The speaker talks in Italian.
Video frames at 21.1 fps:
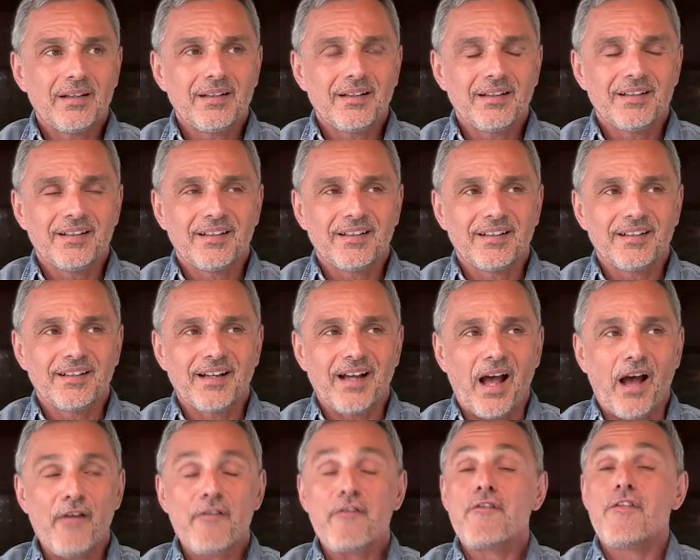eh,
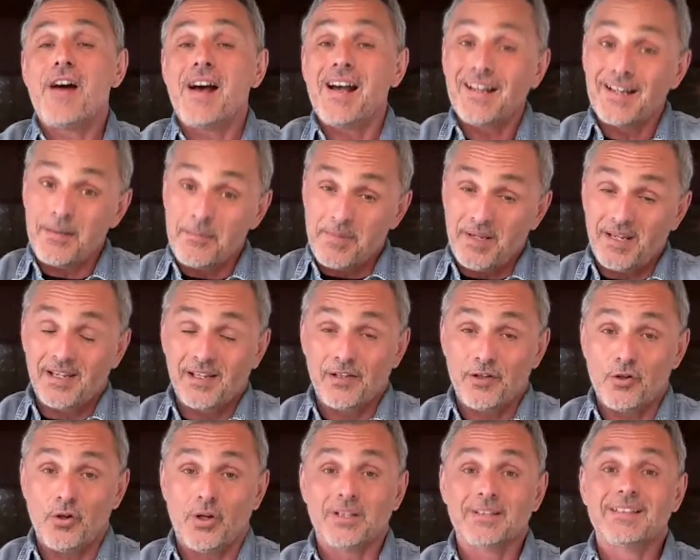a fare
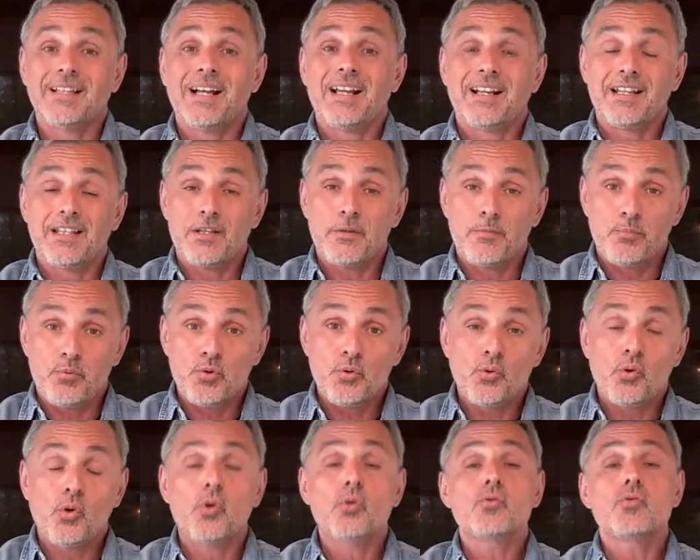meglio, a dare di
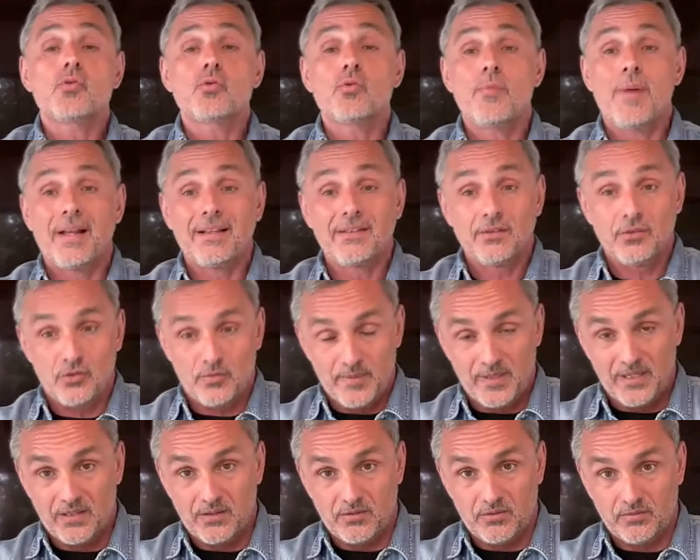più consumando
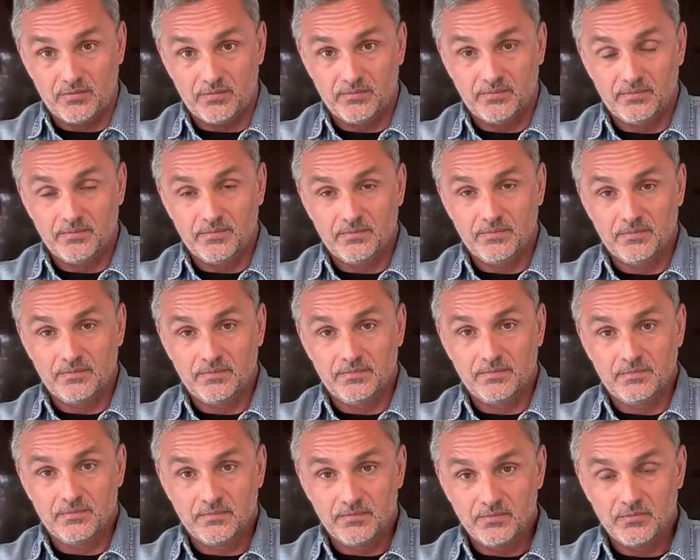meno.
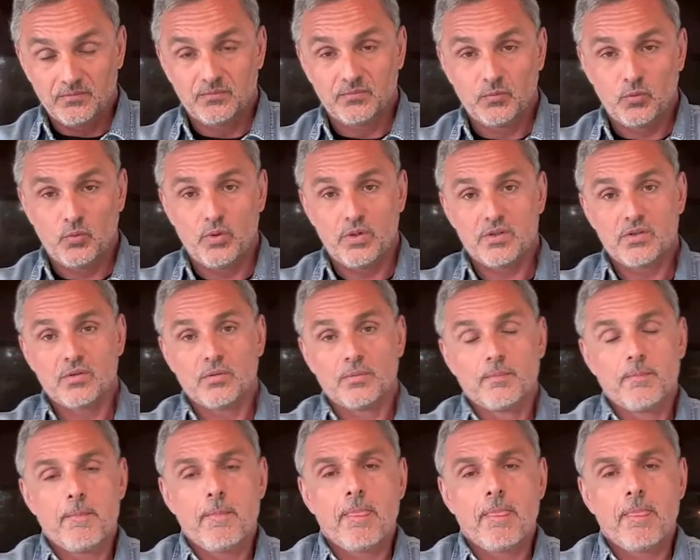Questo